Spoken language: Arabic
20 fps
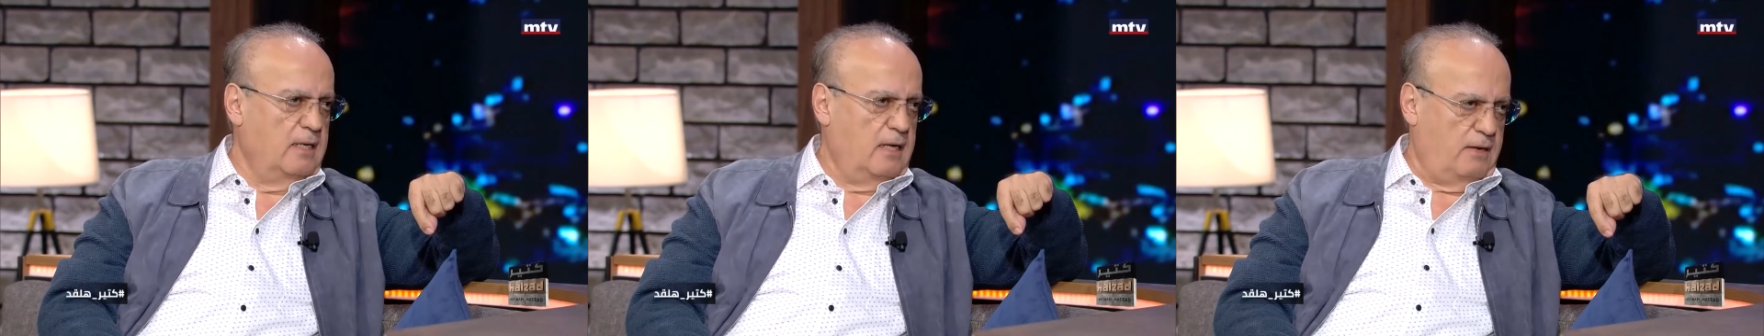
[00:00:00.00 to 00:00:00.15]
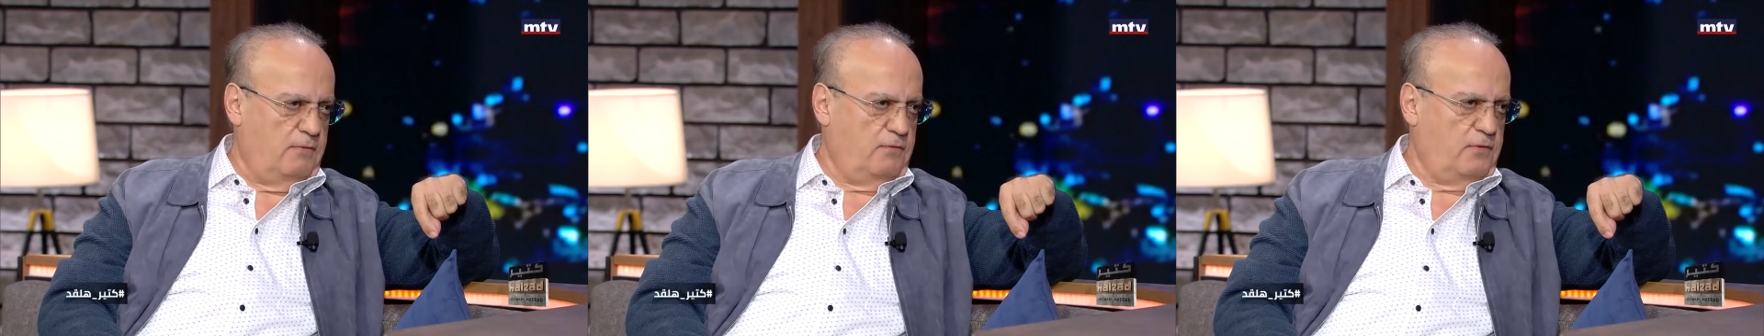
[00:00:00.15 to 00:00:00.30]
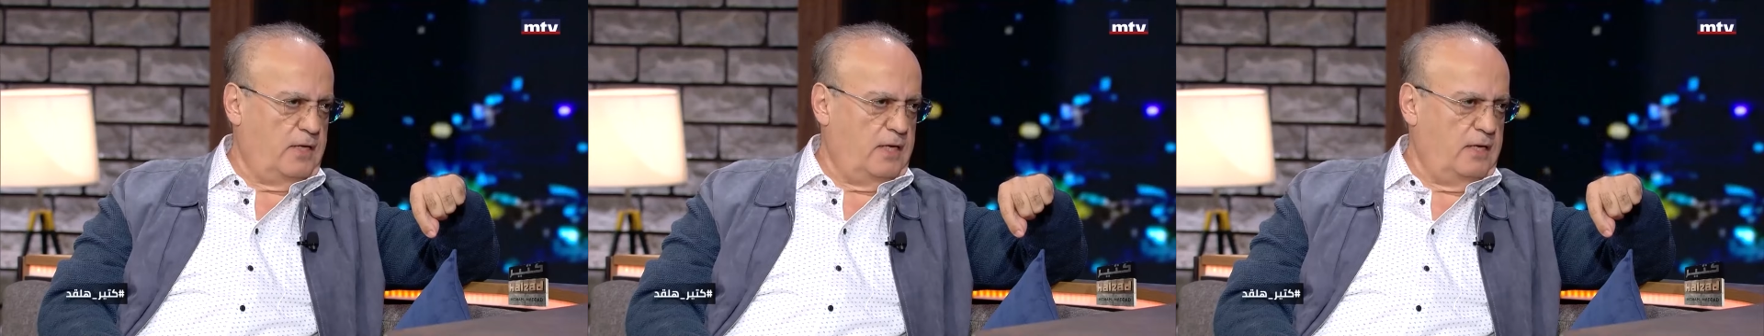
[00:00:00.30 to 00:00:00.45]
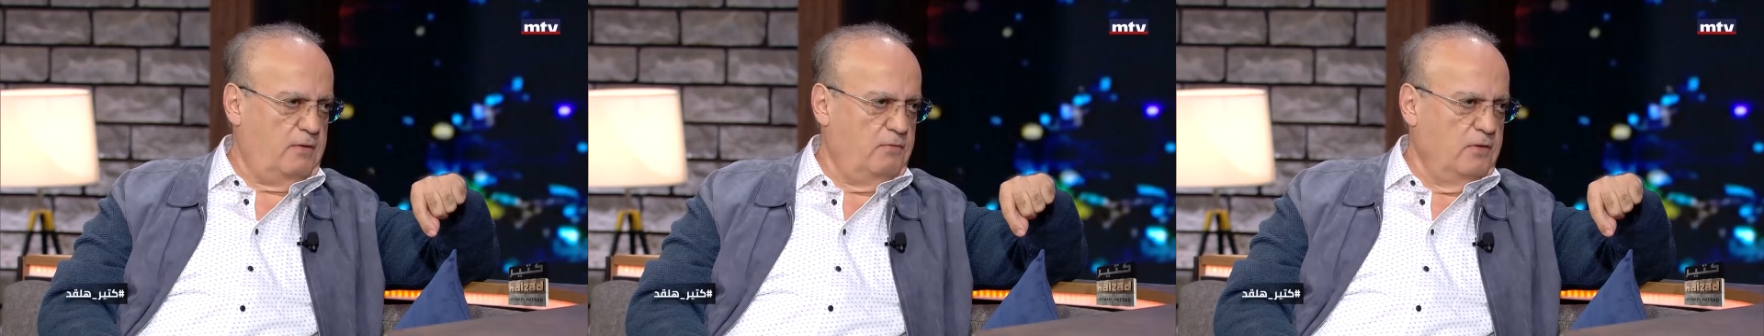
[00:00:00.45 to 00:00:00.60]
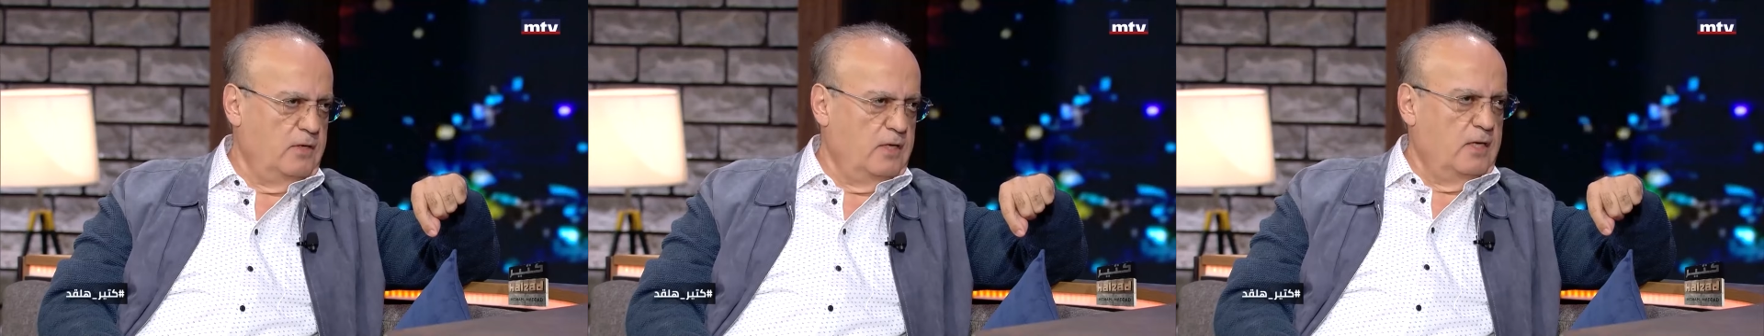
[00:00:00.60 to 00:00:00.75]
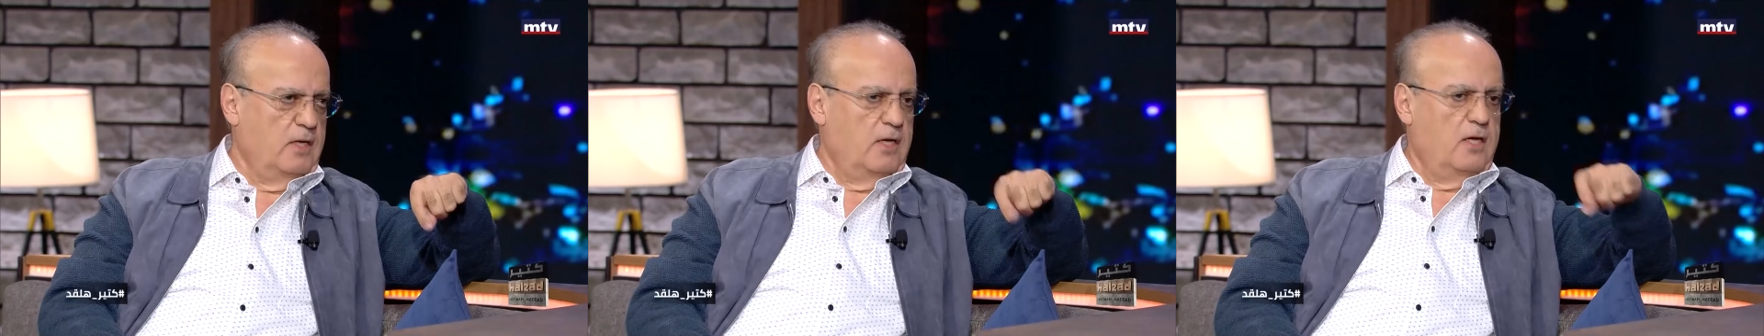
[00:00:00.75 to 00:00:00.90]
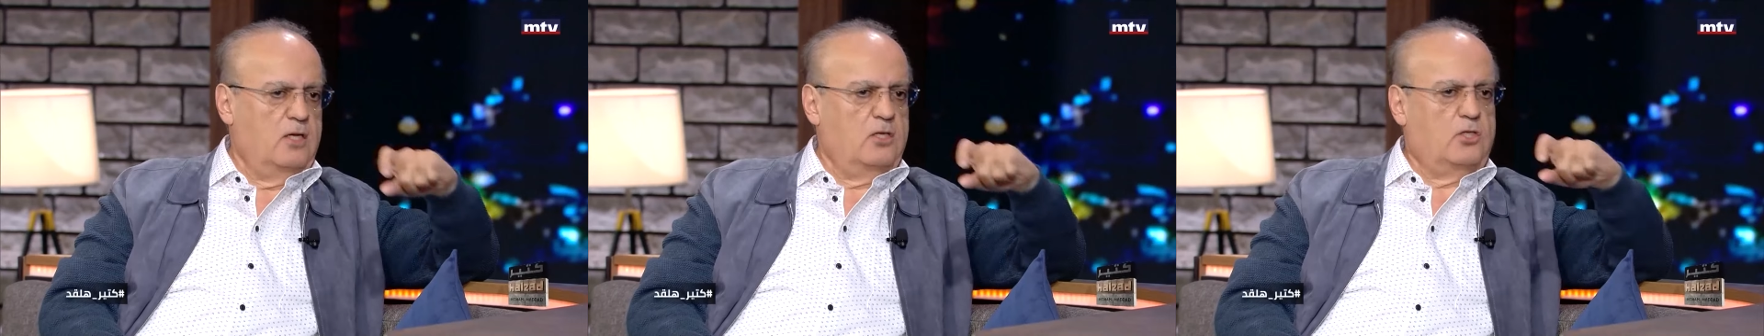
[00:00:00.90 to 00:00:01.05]
عرفت كيف
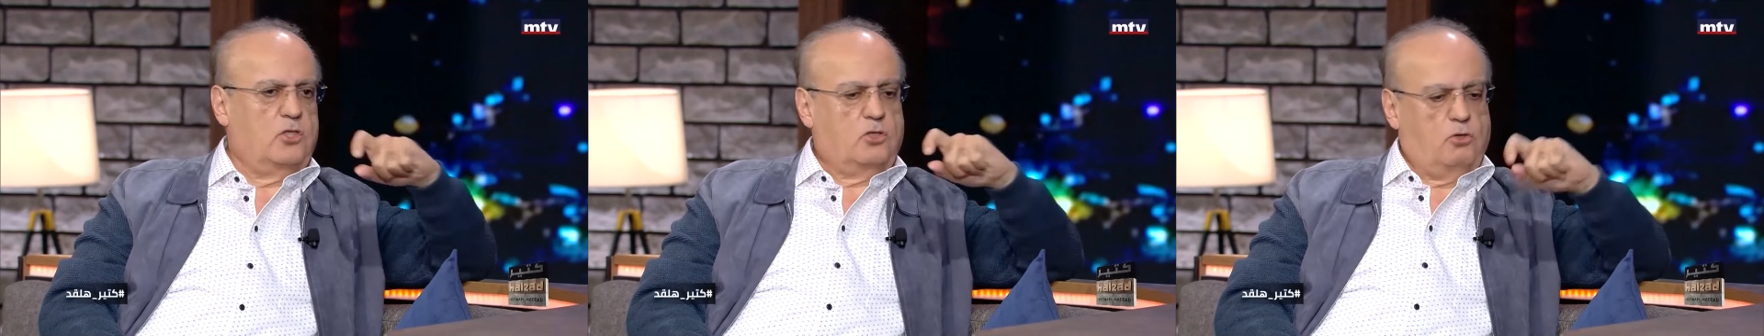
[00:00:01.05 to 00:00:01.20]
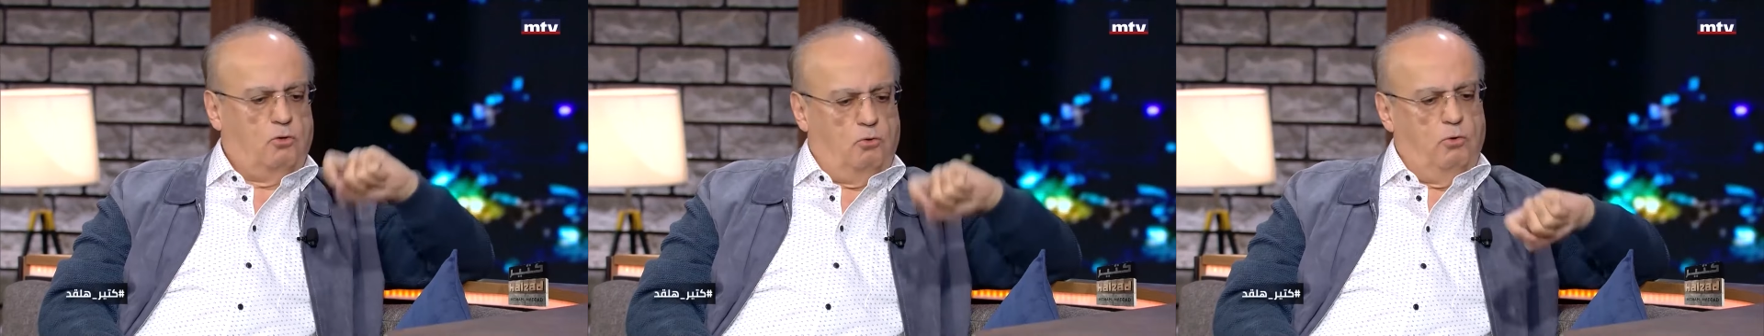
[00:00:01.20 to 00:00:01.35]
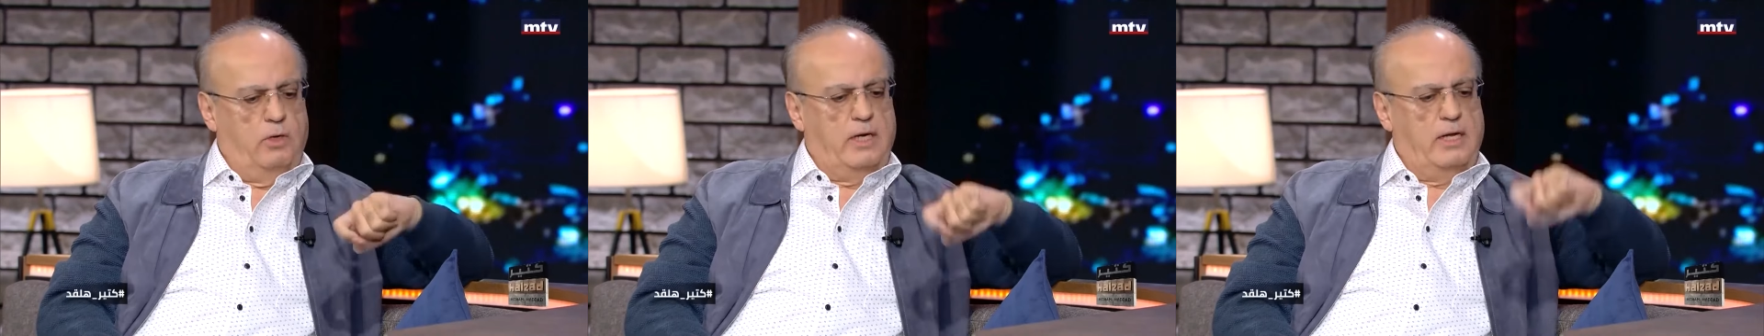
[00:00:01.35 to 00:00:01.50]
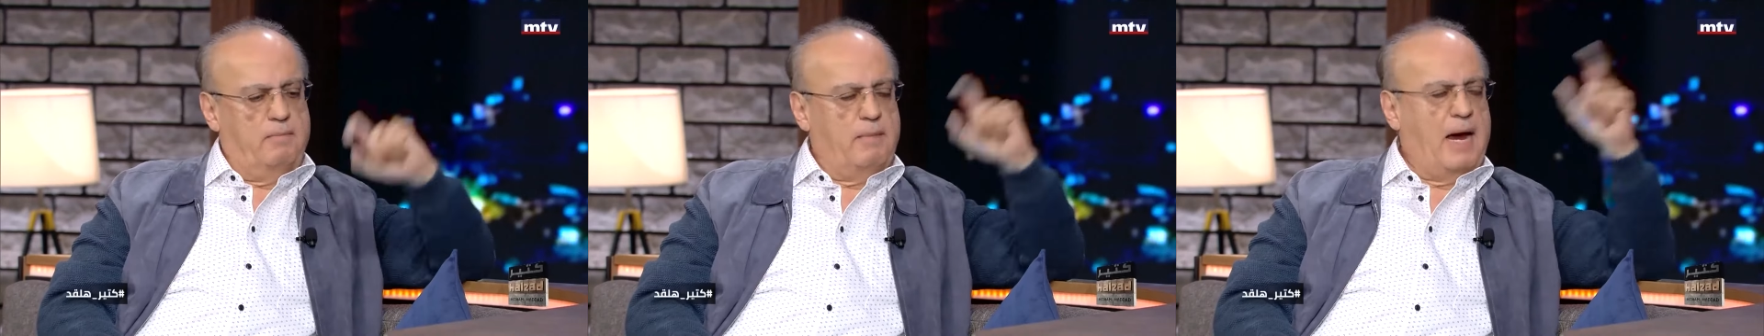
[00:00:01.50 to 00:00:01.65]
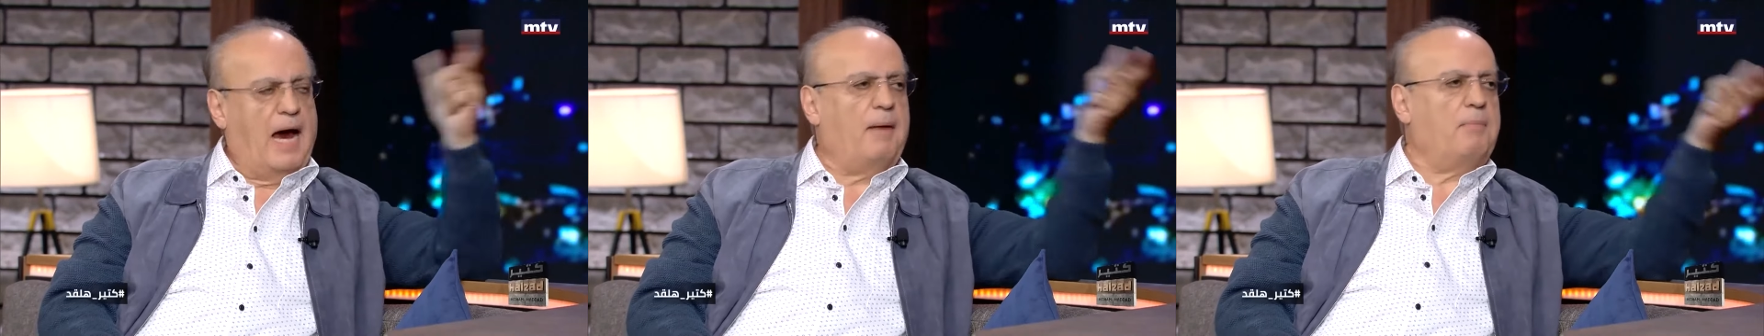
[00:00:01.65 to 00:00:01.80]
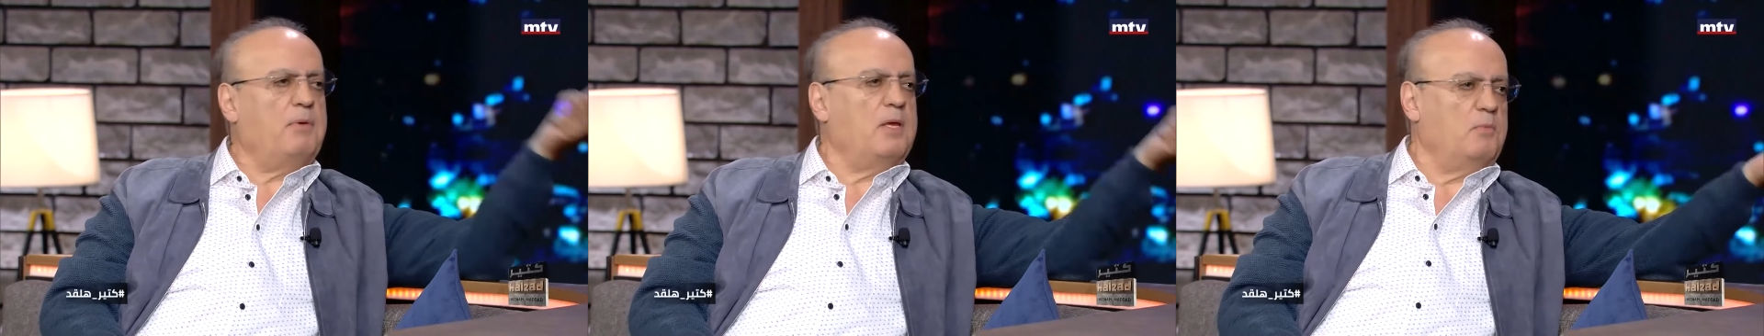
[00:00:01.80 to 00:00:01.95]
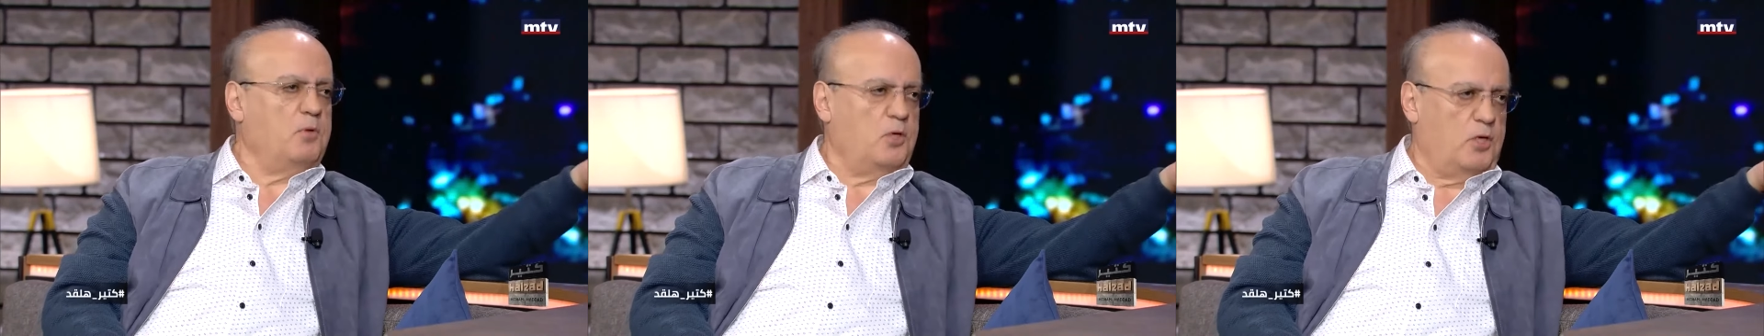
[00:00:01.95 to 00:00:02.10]
السعودي ما
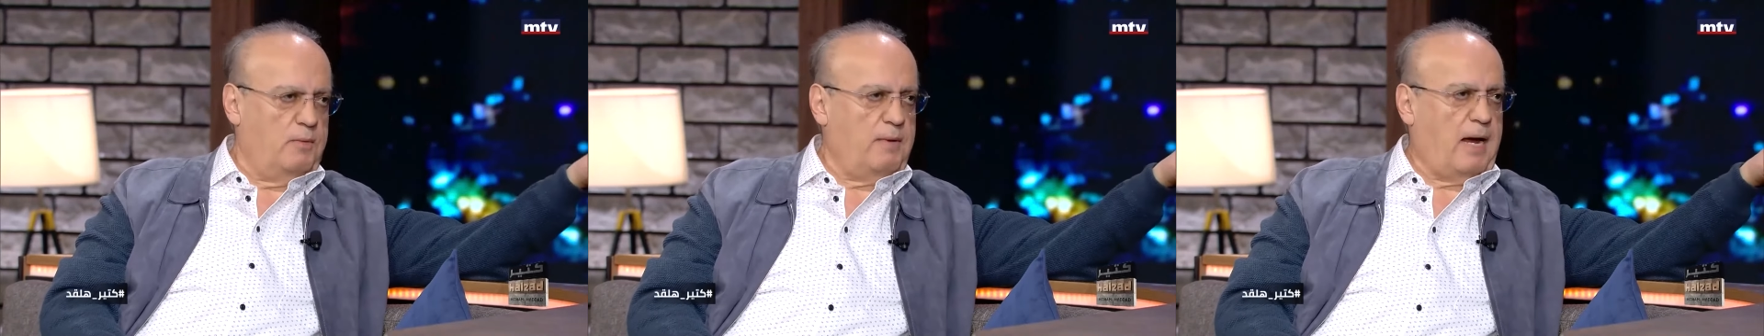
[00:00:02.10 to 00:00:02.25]
عم يمشي